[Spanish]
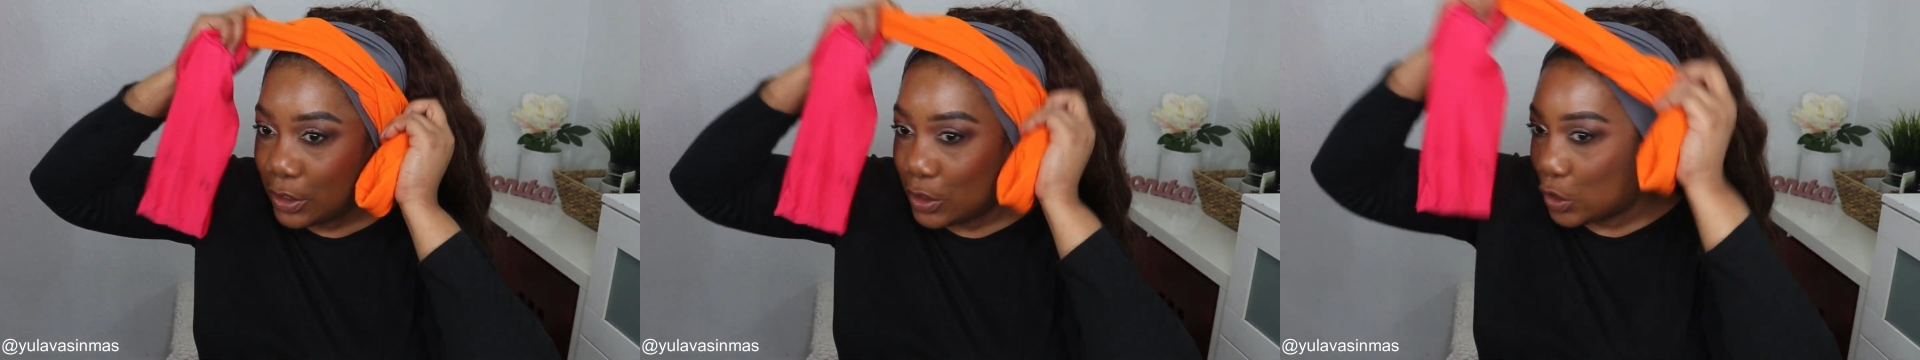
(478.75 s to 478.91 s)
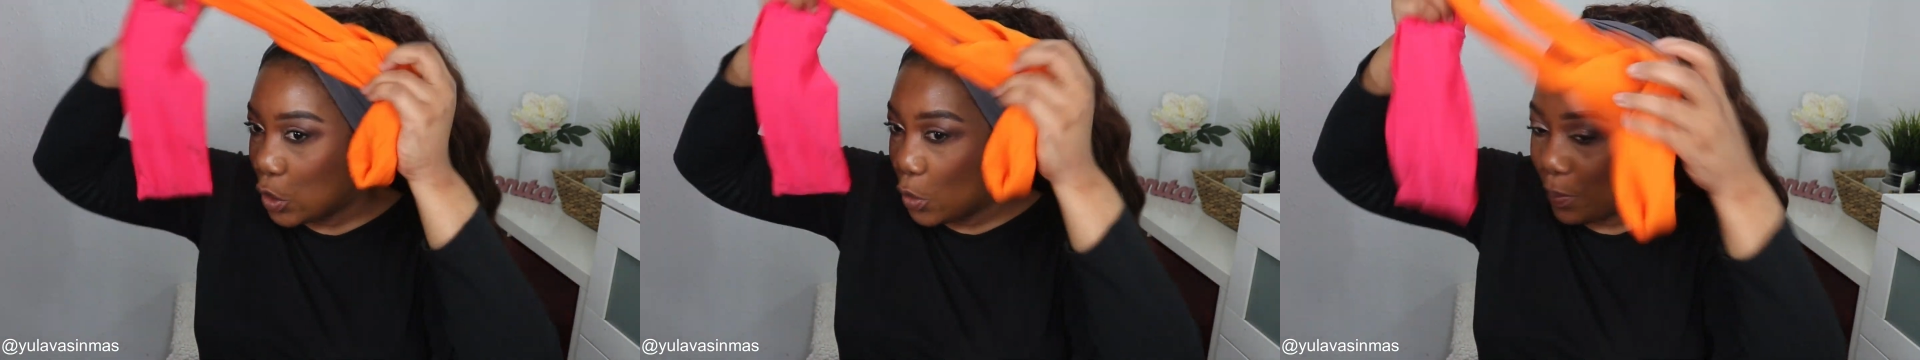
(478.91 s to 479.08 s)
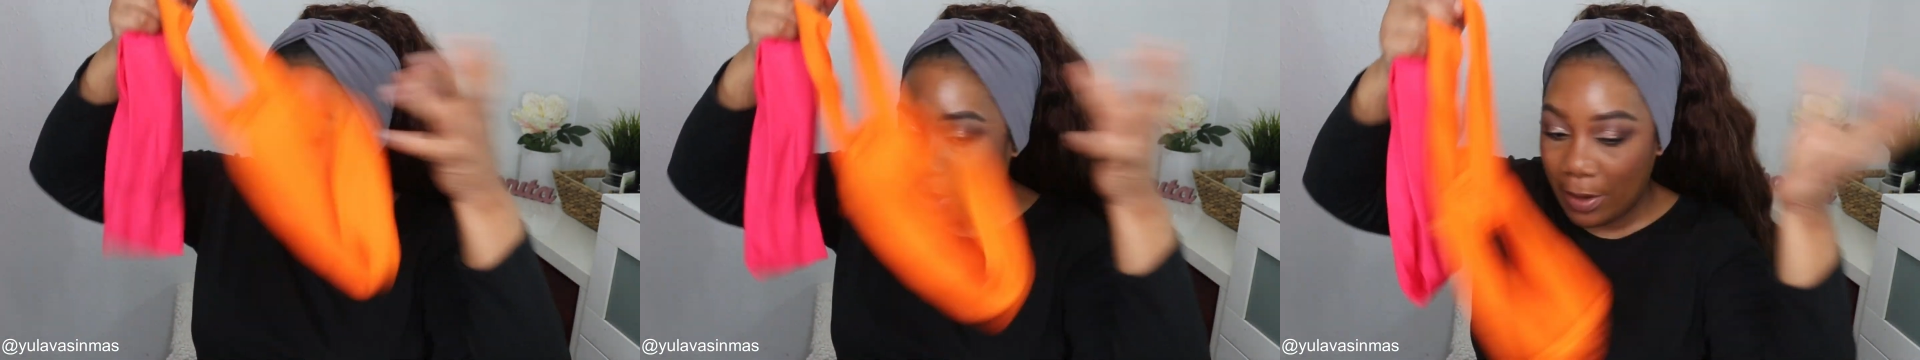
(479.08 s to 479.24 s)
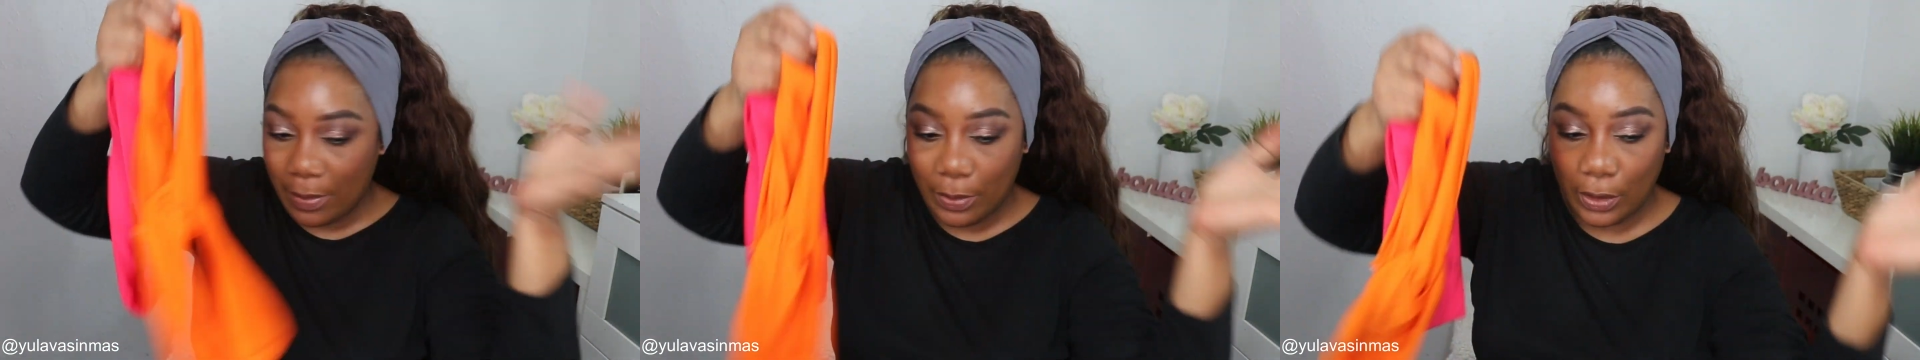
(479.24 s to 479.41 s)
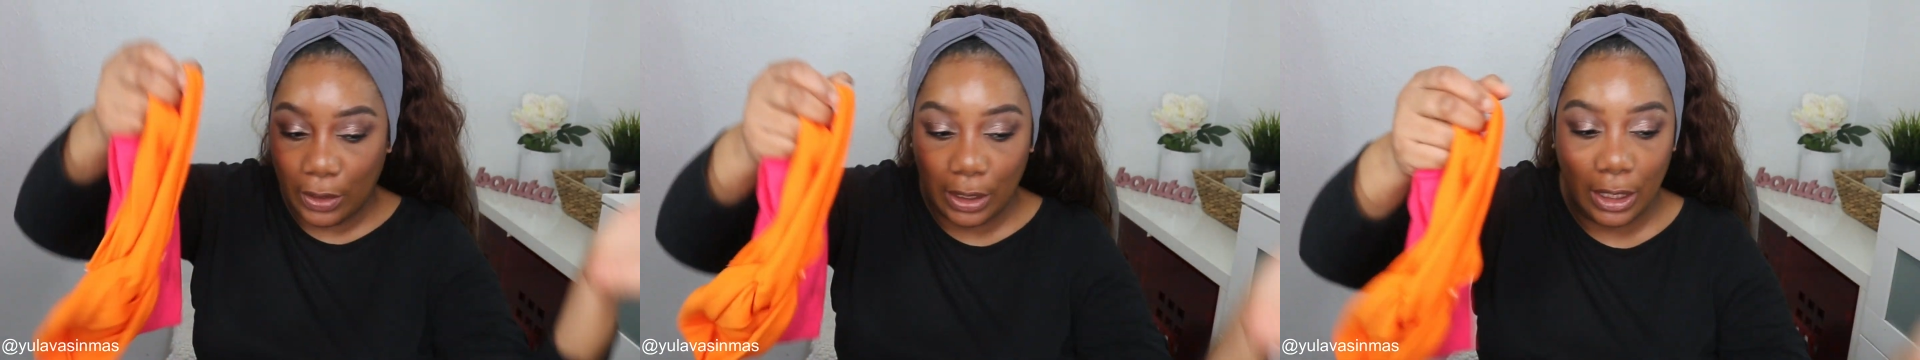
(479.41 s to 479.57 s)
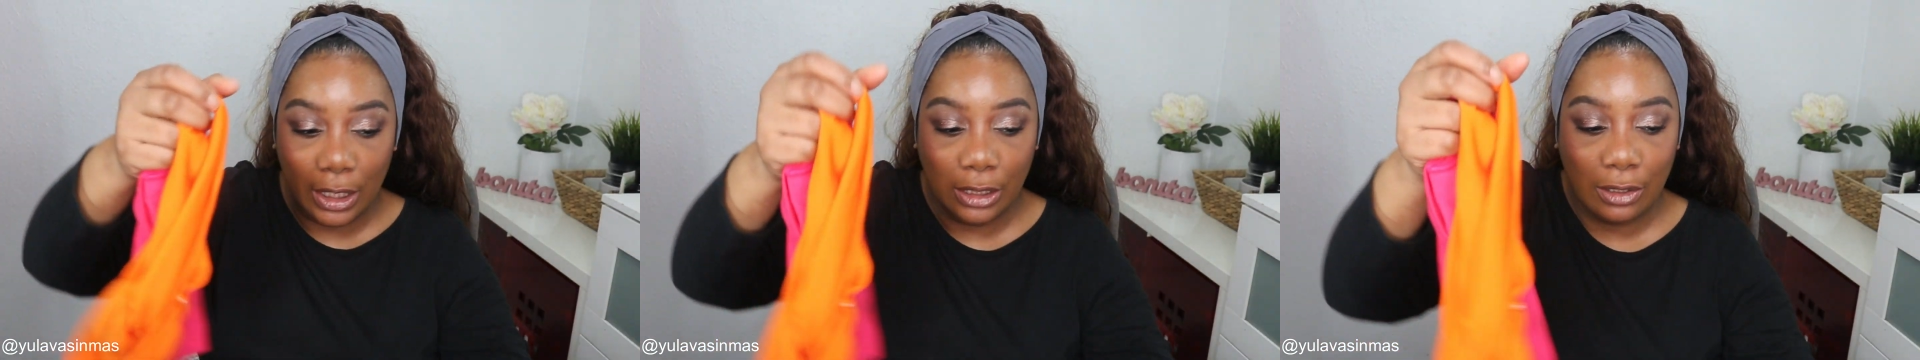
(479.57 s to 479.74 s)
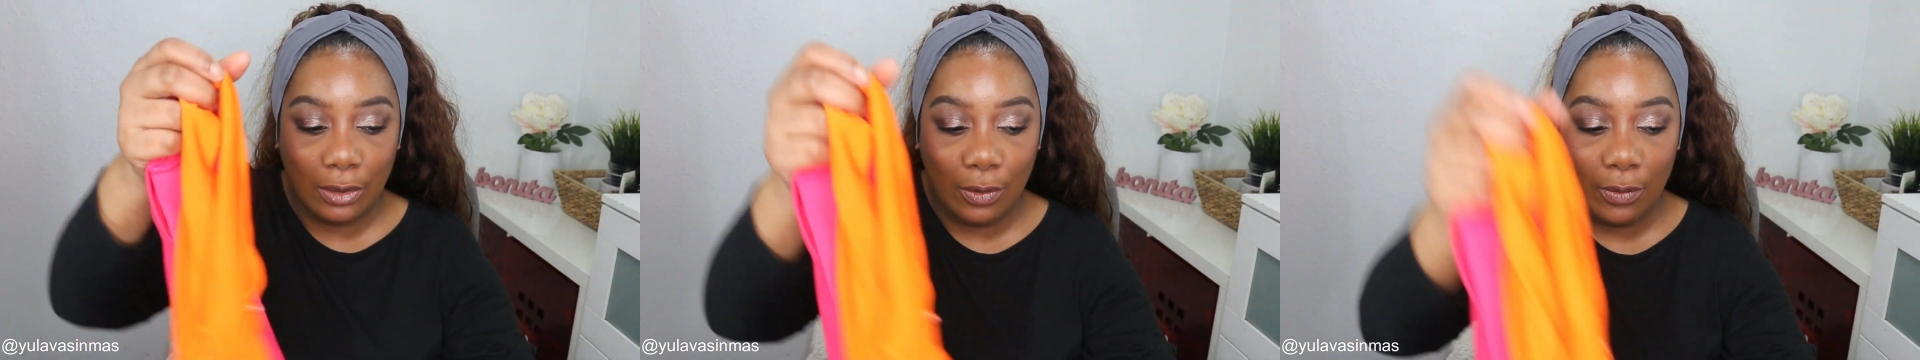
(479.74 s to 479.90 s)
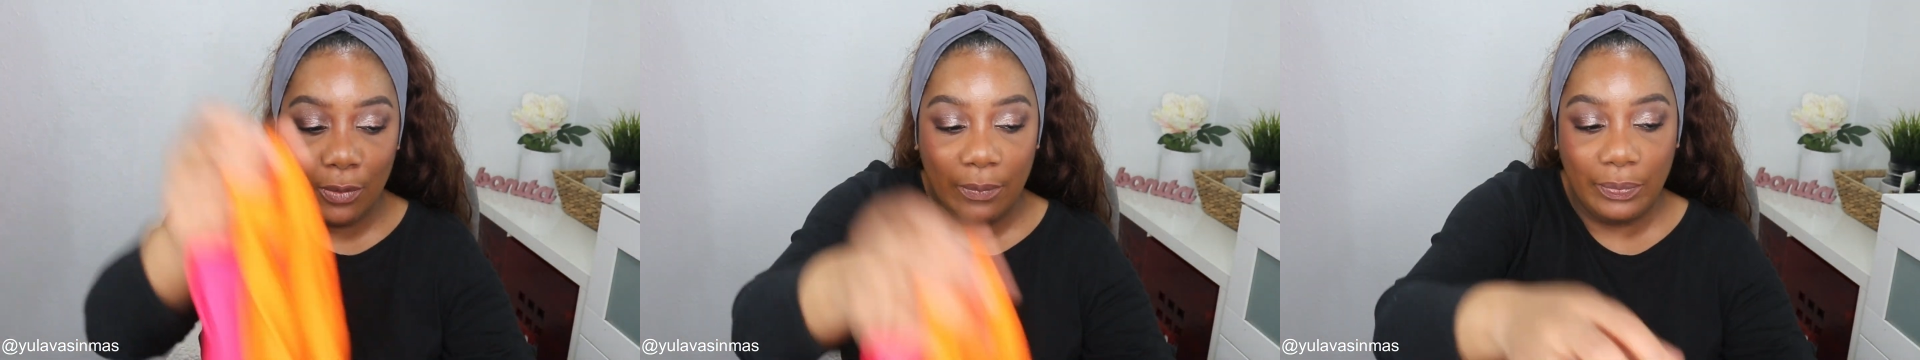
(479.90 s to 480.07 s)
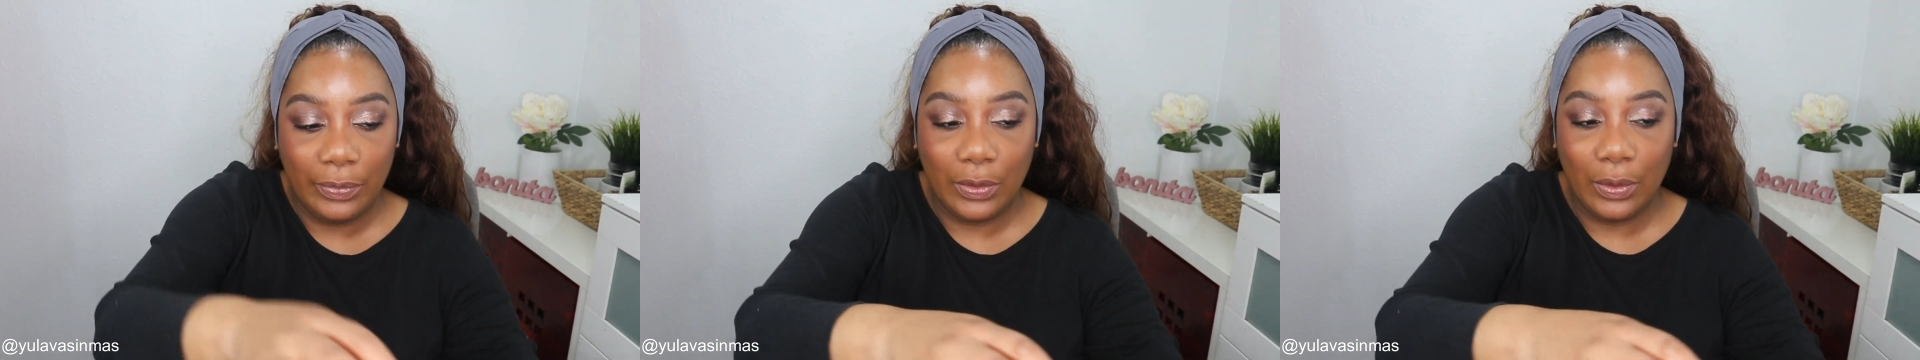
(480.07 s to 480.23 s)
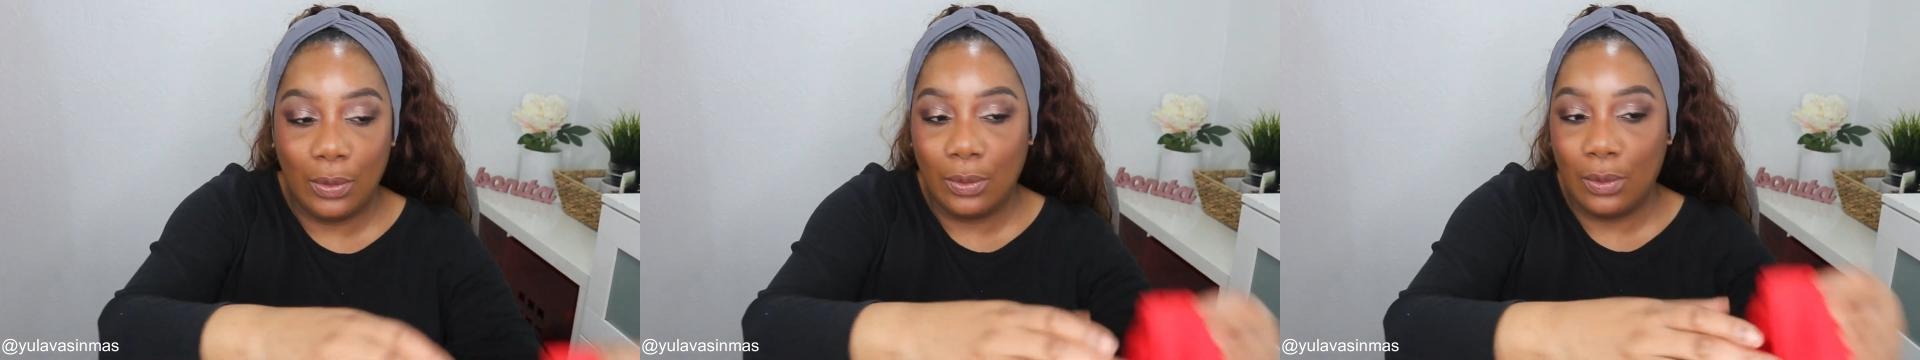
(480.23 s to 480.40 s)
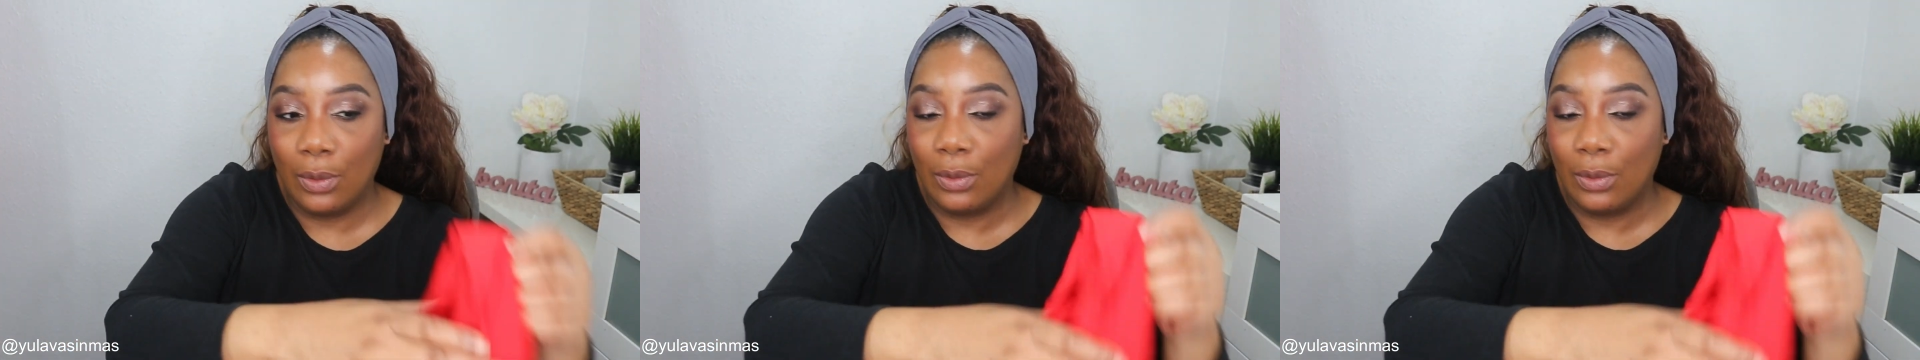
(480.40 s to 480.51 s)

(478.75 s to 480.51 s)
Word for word: súper bonito o